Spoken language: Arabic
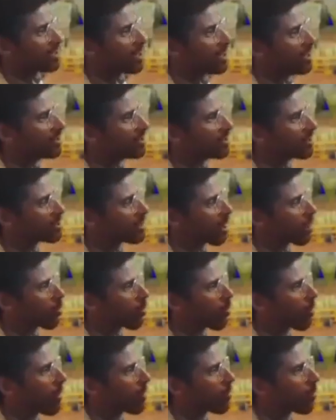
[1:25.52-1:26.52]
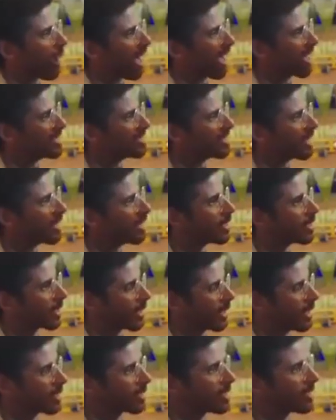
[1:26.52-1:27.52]
عشان انت التجربه الوحيده اللي
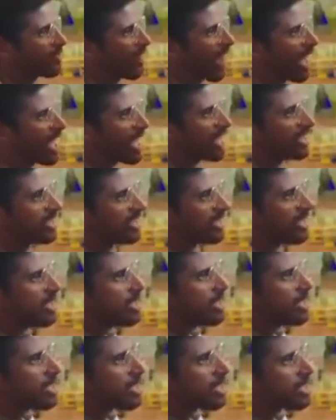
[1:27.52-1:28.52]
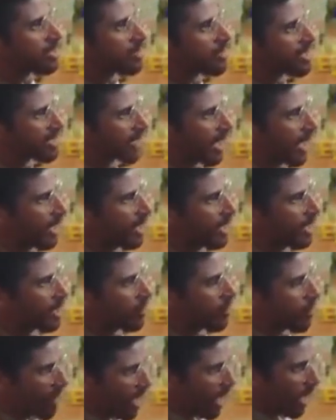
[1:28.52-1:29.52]
نجحت لي في حياتي لازم
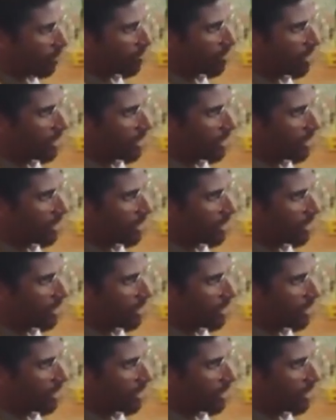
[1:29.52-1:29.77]
استغلك امال